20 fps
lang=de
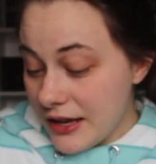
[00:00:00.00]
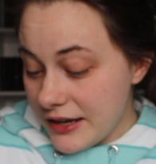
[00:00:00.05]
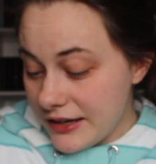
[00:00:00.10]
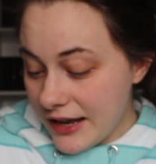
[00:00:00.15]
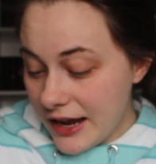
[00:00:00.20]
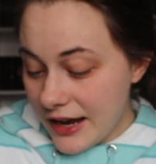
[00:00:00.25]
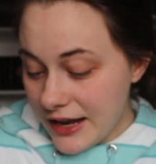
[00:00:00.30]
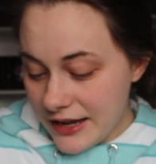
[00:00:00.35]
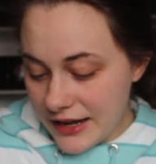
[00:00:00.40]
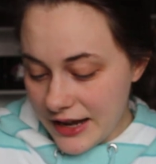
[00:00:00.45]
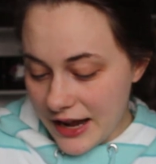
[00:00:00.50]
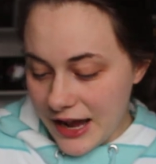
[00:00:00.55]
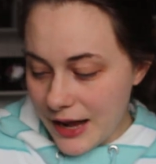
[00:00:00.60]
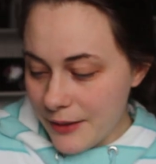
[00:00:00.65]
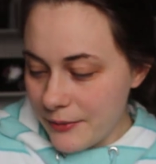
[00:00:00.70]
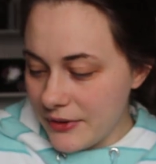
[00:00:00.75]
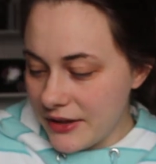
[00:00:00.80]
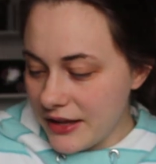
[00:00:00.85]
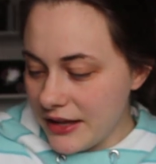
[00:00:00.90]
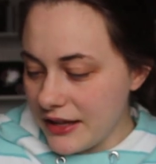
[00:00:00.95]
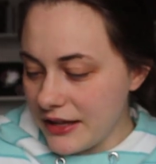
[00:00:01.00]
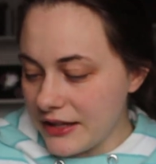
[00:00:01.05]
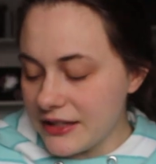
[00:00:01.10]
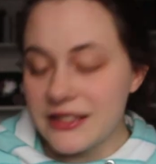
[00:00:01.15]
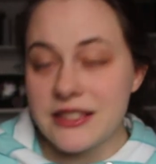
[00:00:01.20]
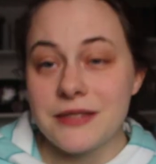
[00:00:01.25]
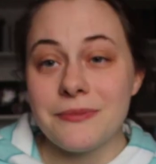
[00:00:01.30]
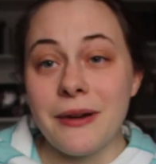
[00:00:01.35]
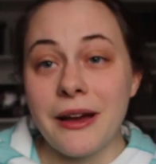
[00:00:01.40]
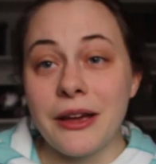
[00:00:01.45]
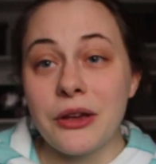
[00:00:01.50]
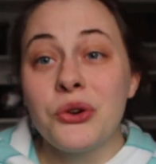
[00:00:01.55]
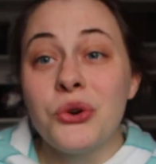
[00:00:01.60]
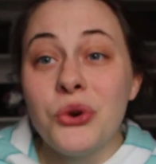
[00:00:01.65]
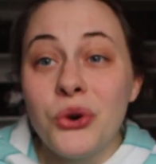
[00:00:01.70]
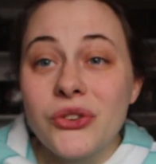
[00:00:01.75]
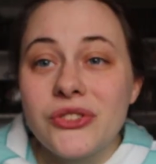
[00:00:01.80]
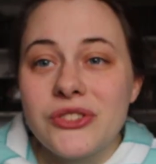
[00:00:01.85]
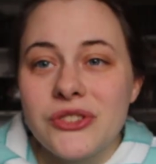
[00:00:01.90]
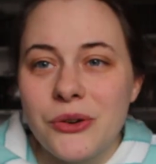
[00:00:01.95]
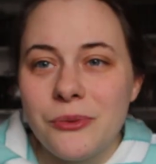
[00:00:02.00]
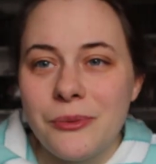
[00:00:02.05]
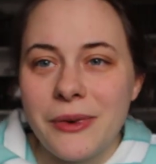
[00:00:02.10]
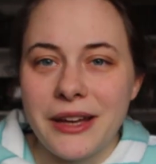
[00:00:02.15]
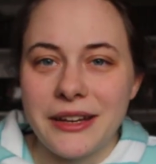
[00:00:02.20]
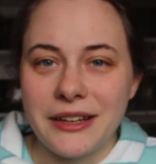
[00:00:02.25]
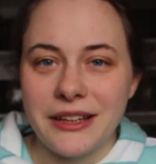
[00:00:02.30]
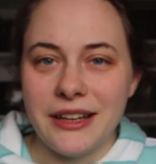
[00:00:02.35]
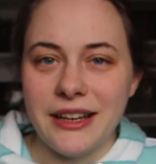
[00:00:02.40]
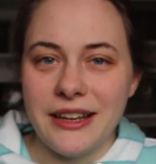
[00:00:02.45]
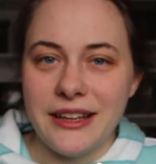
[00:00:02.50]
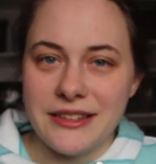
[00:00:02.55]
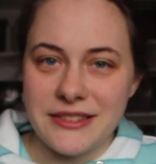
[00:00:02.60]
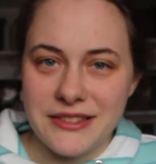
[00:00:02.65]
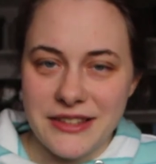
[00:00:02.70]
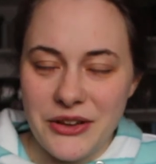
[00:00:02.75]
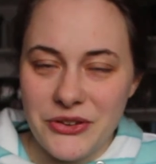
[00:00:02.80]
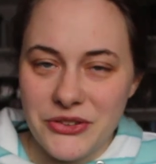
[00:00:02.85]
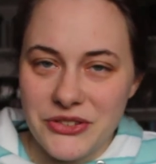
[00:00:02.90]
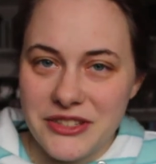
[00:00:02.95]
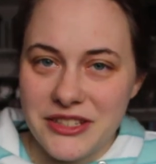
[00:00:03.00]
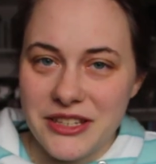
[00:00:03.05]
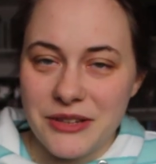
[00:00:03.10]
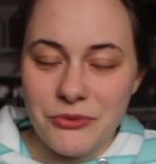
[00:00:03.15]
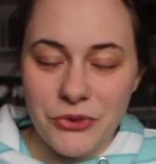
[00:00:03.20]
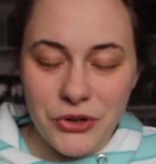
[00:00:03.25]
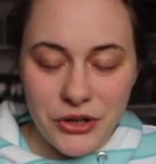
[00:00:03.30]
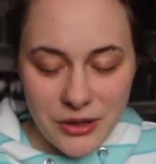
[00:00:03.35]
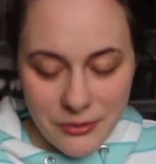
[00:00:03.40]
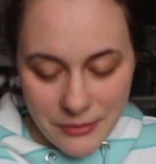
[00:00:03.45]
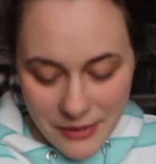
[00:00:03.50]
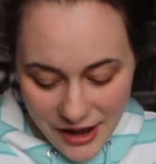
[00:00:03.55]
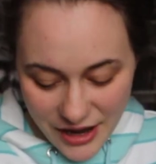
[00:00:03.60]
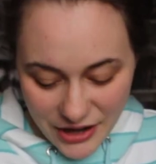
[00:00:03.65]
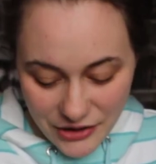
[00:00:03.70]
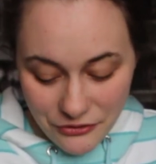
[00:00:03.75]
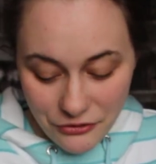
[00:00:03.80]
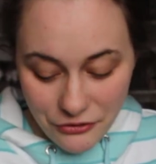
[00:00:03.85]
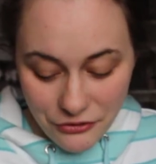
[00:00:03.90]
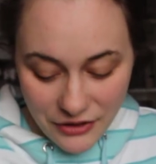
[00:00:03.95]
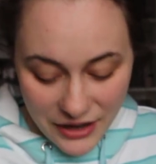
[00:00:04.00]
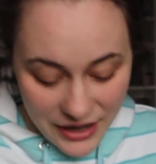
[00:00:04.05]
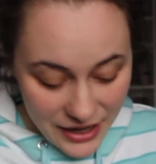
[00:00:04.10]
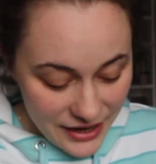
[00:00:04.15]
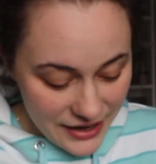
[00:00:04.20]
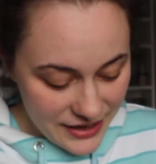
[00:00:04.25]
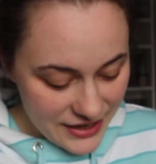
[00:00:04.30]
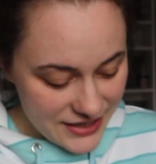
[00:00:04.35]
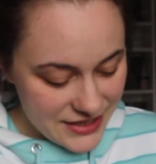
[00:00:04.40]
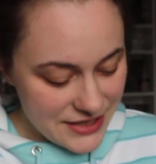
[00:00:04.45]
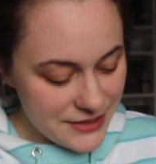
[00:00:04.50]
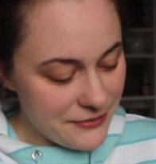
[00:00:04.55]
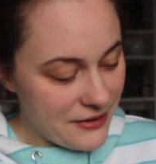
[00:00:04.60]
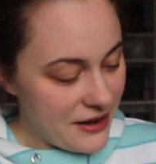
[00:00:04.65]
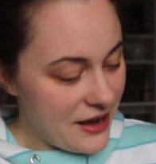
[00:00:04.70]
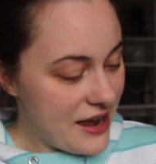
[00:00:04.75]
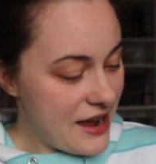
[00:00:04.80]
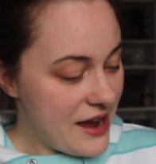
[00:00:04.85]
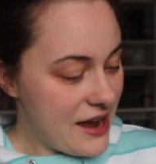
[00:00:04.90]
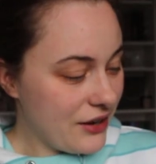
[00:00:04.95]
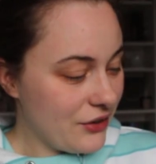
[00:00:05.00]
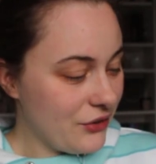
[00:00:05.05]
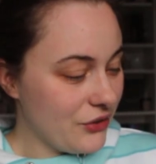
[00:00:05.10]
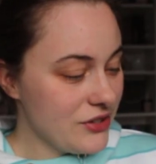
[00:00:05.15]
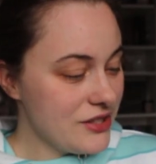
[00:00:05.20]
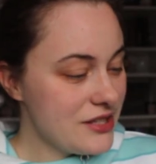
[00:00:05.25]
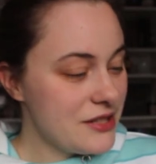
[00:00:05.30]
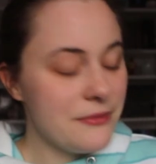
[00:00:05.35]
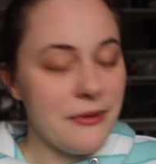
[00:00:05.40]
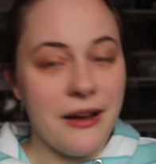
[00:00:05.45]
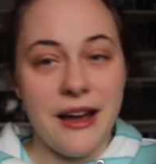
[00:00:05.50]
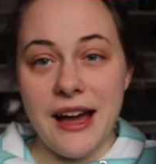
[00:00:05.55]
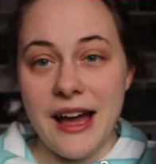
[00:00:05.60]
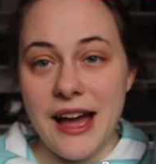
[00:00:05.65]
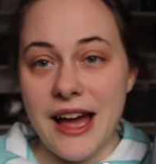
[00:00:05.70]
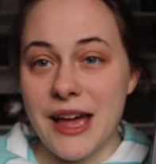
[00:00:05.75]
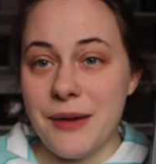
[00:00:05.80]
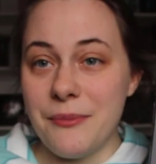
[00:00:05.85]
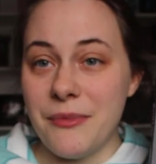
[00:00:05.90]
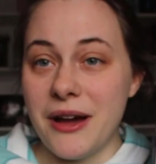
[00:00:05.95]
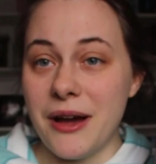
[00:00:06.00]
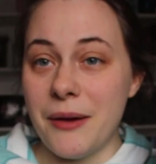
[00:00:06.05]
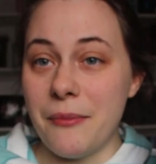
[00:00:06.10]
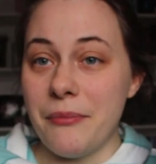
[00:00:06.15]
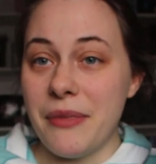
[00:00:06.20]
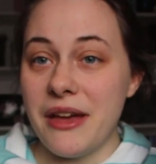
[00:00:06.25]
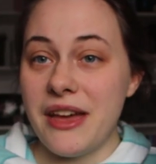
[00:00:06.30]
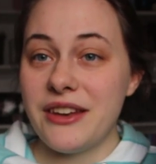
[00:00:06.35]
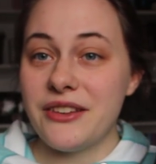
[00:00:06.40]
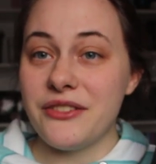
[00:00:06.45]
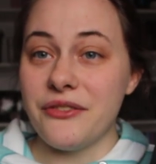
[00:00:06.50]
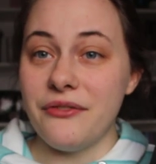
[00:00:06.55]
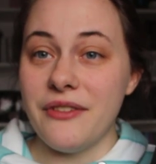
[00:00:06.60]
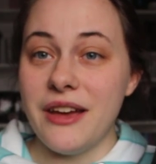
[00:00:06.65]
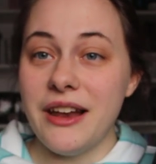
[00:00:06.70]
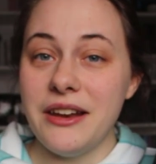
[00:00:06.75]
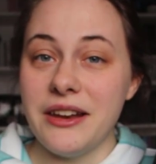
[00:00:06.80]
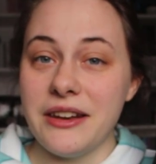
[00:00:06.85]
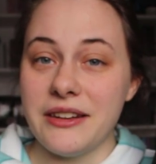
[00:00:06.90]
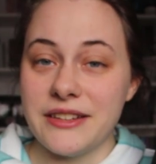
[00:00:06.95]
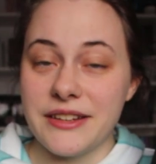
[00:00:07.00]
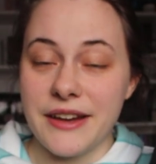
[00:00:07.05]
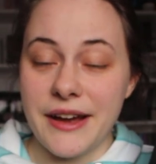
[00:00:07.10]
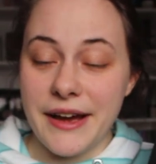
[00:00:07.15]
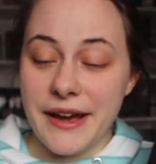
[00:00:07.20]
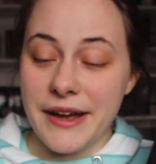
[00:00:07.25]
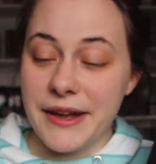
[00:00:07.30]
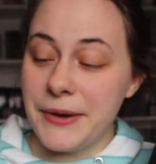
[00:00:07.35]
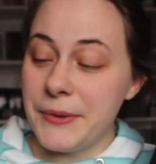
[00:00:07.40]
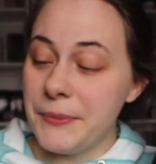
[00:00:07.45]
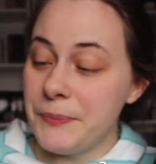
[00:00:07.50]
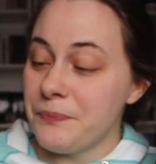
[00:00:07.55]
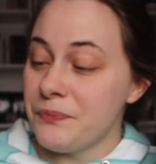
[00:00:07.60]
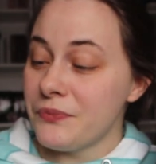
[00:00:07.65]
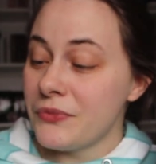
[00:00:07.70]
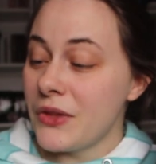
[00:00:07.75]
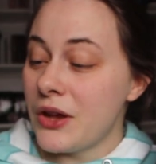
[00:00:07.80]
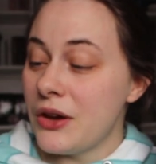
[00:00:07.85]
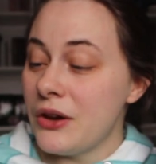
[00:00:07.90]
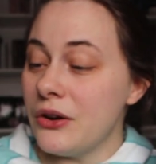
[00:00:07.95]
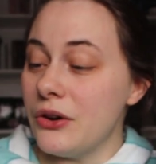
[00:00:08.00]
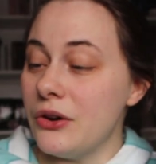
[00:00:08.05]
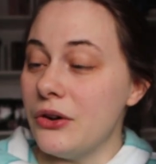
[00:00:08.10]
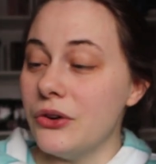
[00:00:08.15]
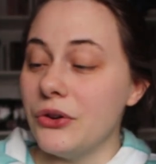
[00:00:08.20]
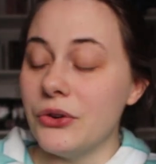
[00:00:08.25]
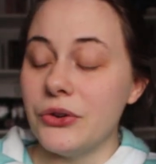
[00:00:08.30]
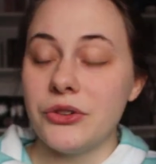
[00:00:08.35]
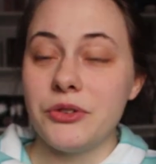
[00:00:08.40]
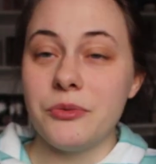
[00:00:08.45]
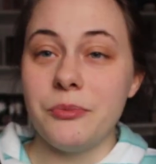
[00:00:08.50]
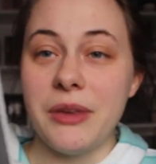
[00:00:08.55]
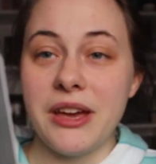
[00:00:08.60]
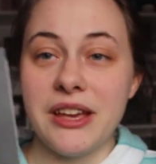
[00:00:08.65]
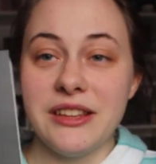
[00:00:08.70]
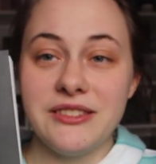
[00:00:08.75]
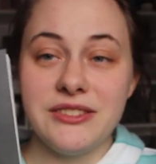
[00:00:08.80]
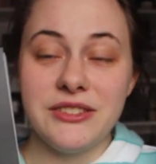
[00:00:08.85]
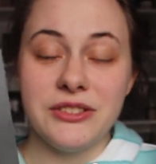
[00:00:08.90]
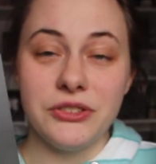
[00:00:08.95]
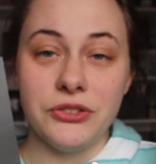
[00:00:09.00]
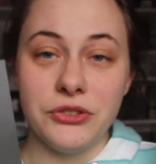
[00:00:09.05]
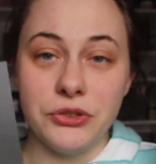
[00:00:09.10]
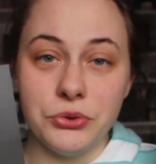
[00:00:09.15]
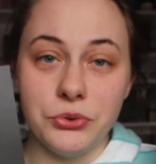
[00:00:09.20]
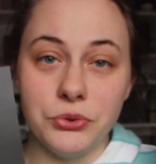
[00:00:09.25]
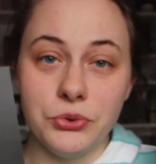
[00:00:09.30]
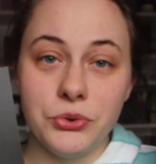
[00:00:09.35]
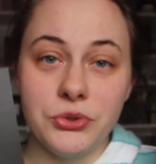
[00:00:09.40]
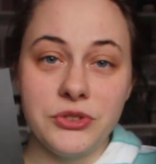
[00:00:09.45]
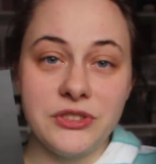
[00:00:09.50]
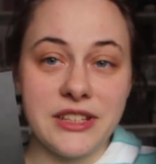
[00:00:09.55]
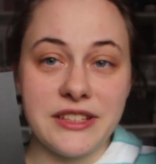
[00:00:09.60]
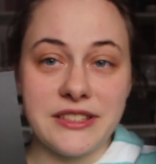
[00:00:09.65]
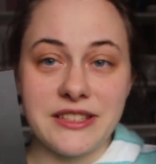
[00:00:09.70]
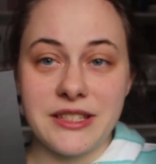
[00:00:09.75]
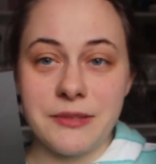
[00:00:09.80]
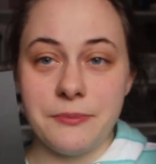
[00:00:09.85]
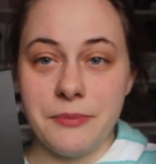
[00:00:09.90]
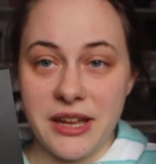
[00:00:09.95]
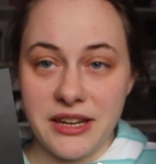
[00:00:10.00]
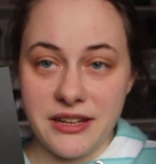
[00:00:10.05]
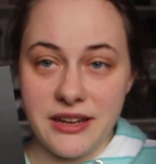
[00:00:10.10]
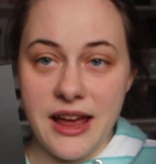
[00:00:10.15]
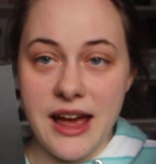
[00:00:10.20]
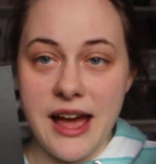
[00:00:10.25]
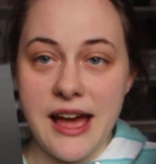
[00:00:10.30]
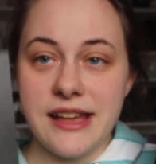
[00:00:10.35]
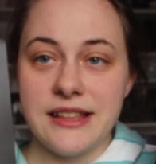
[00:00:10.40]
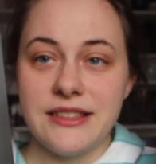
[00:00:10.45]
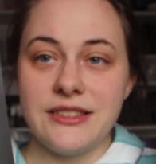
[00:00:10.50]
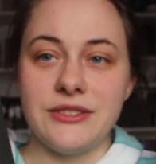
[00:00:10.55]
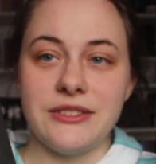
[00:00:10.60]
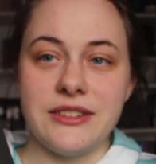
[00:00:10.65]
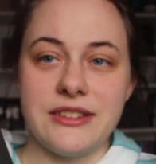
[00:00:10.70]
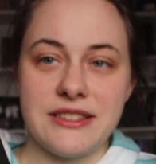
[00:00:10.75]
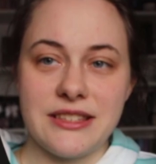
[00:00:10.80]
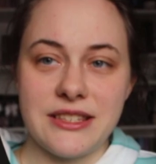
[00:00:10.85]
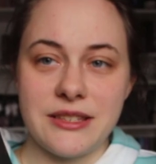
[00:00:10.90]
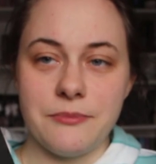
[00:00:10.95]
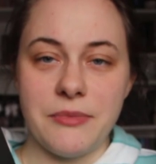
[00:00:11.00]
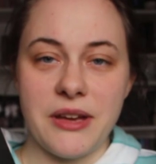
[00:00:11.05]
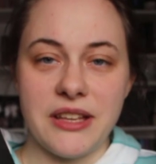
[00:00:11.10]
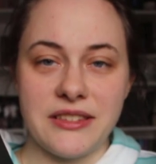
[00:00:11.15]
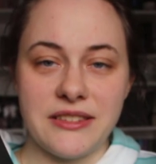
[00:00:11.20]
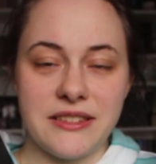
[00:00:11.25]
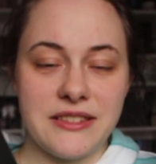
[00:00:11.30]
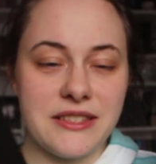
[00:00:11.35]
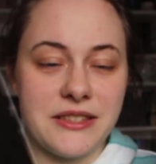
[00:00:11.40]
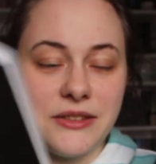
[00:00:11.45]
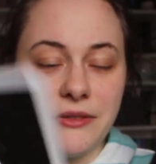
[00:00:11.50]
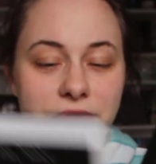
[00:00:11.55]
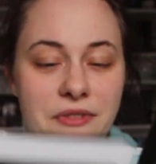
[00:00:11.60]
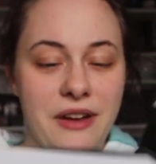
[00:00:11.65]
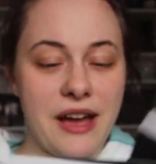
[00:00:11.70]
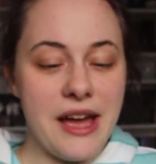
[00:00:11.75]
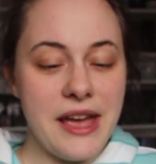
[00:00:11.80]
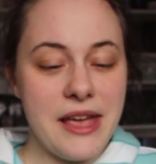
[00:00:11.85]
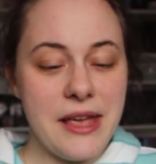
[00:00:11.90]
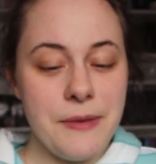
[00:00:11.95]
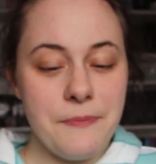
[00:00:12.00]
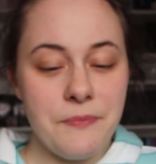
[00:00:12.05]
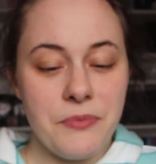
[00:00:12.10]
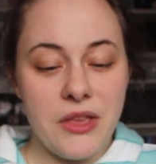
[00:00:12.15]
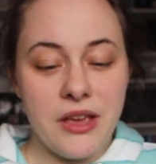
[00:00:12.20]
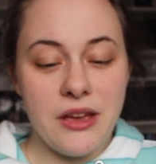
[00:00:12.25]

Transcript: Dann habe ich zwei Kurzromane gelesen aus dem wunderbaren Federherz Verlag. Und zwar einmal Bad Valentine und Bad Seduce. Das ist Band 1 und das ist Band 2.